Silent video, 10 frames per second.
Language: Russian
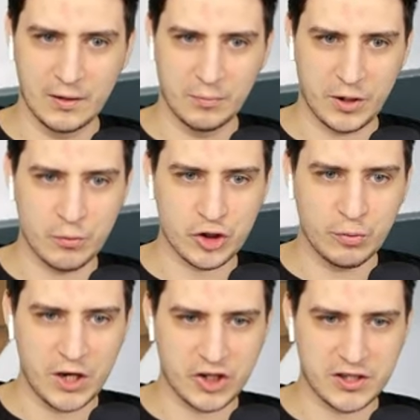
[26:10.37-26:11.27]
Потому что у
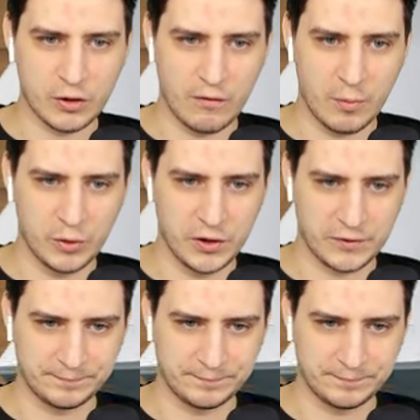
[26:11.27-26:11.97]
меня сейчас снова будет...